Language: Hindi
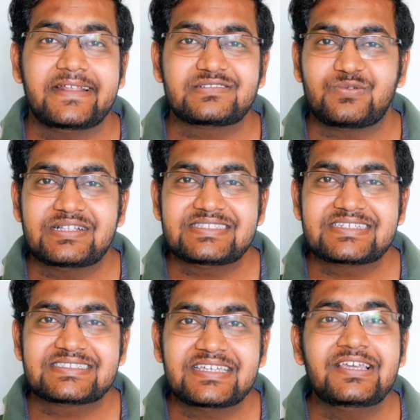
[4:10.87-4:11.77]
NS
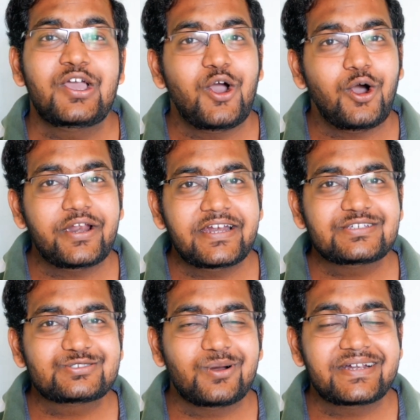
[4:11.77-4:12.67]
160 और
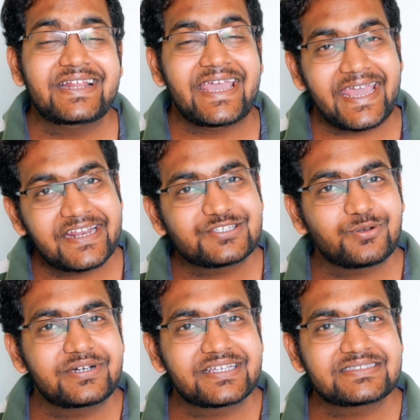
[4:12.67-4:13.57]
NS 200 NS
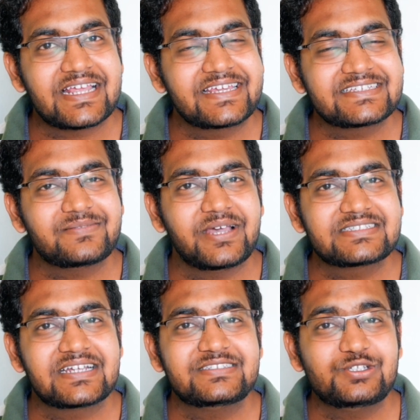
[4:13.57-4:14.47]
200 की स्टाइलिंग के साथ
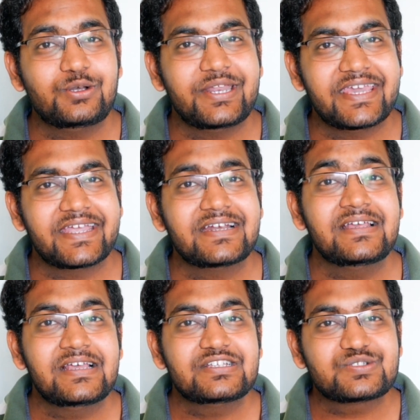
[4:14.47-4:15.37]
मैच करती है जो नेकेड
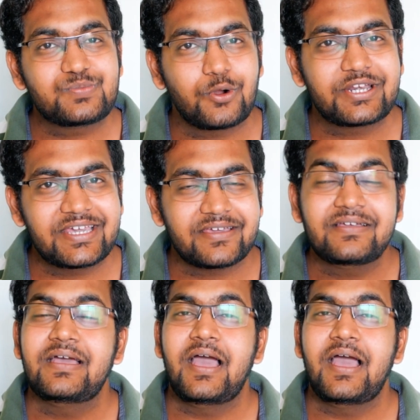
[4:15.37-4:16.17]
स्पोर्टी है